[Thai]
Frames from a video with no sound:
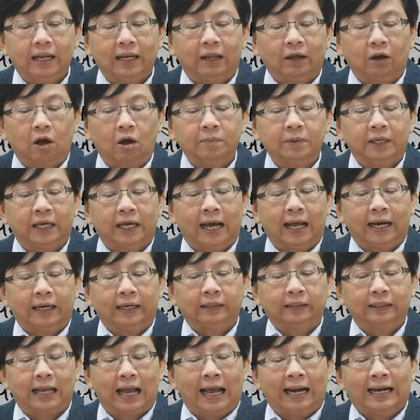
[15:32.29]
แล้วก็มีการ
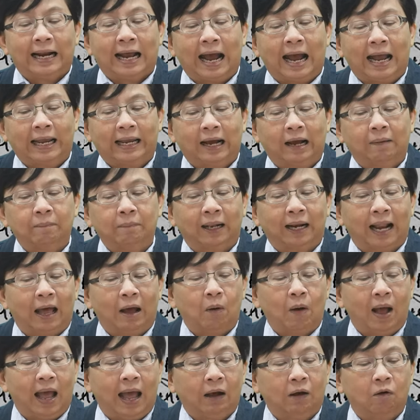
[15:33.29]
ท้าทายคำก
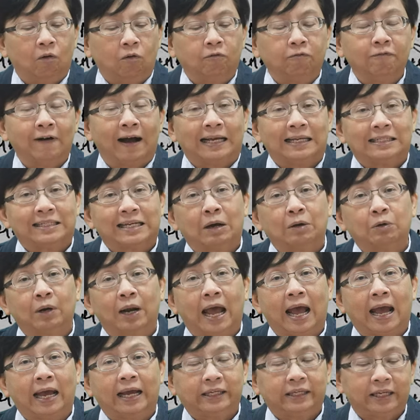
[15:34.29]
ล่าวอ้างของฝ่ายเจ้า
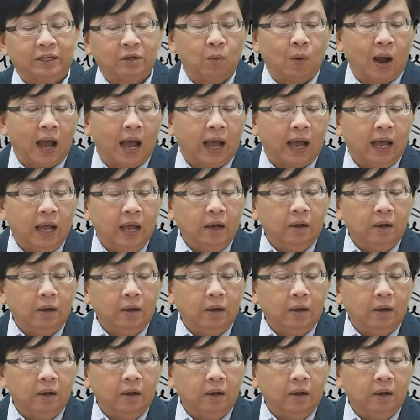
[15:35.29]
นายที่ว่า